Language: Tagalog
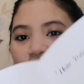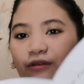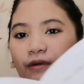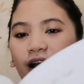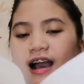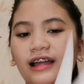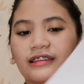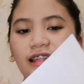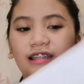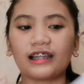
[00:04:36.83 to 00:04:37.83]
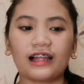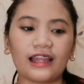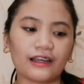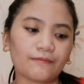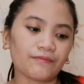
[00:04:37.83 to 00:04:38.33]
ng mga kanta nila.
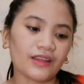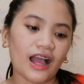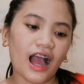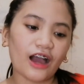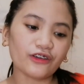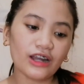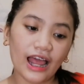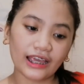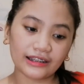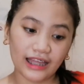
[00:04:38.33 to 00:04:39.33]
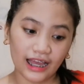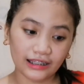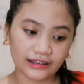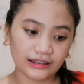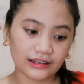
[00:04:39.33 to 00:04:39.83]
Like, How You Like
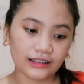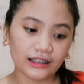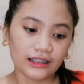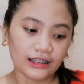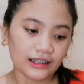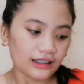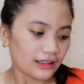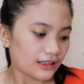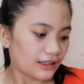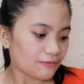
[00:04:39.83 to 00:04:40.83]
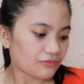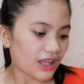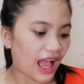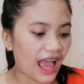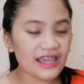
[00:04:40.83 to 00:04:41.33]
That,
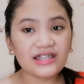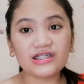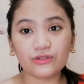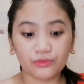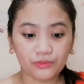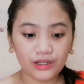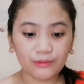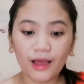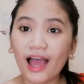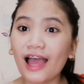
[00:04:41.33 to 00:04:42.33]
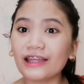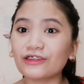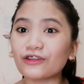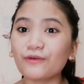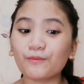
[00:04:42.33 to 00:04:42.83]
Ice Cream. Ah,
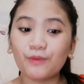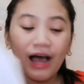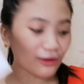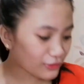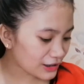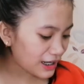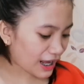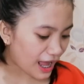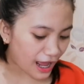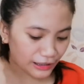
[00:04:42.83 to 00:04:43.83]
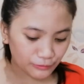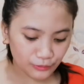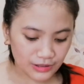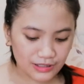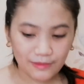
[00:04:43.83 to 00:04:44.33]
ito yung bago nilang
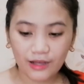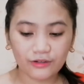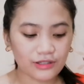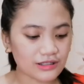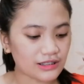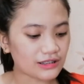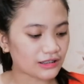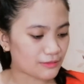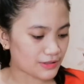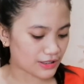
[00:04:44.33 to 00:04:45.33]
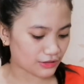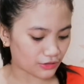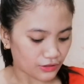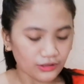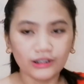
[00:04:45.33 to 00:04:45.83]
album kasi bago lang sila naglabas
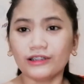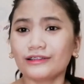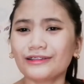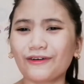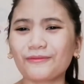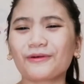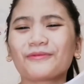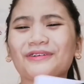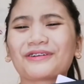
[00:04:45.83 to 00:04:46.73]
nito. Hindi ako